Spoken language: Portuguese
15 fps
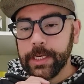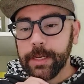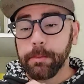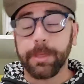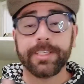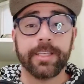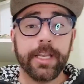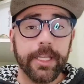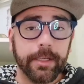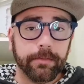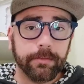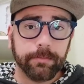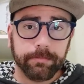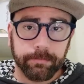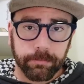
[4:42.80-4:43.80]
Mas
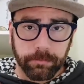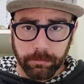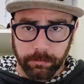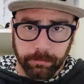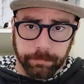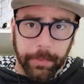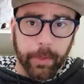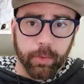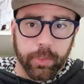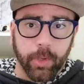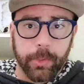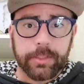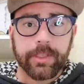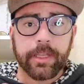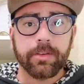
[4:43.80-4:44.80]
ele, pelo que
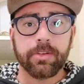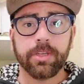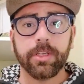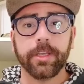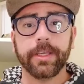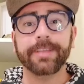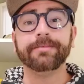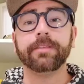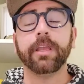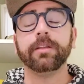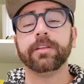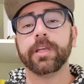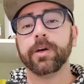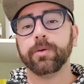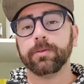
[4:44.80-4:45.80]
eu entendi,
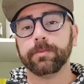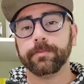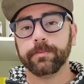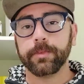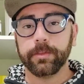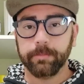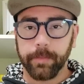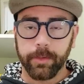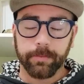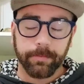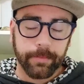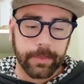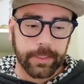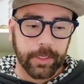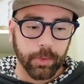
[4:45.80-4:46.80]
entendeu
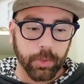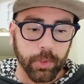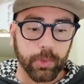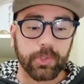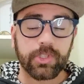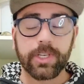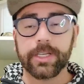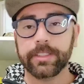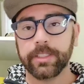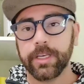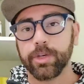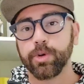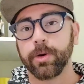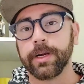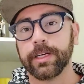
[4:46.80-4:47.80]
que, que o
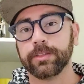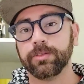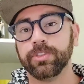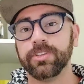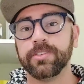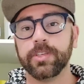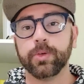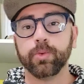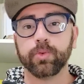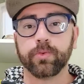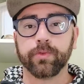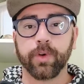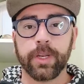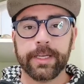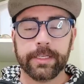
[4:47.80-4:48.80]
Sandri jogando de segundo
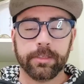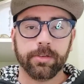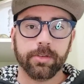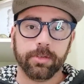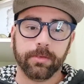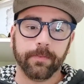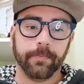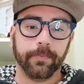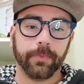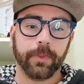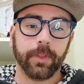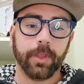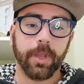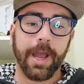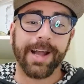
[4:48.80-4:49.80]
volante
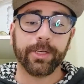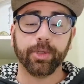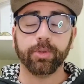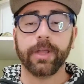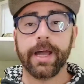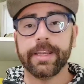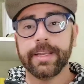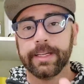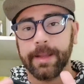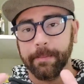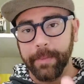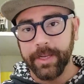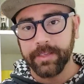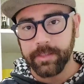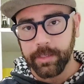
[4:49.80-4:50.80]
ajudaria na
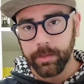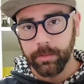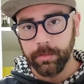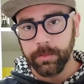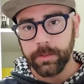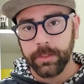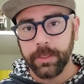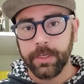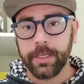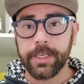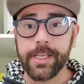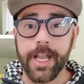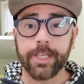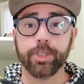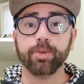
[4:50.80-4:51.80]
pressão
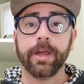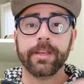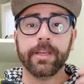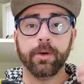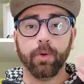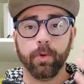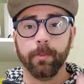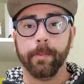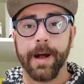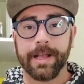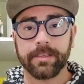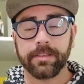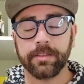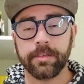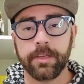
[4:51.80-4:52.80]
e ajudaria com o
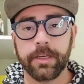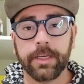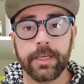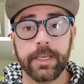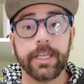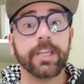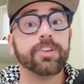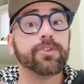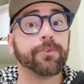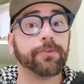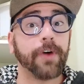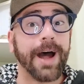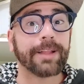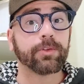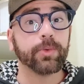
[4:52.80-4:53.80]
passe. E de
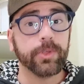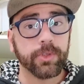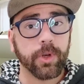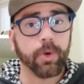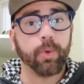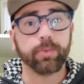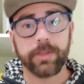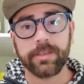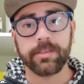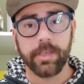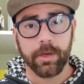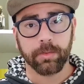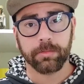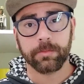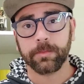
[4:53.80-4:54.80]
fato isso
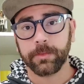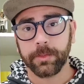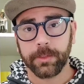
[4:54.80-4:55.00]
aconteceu.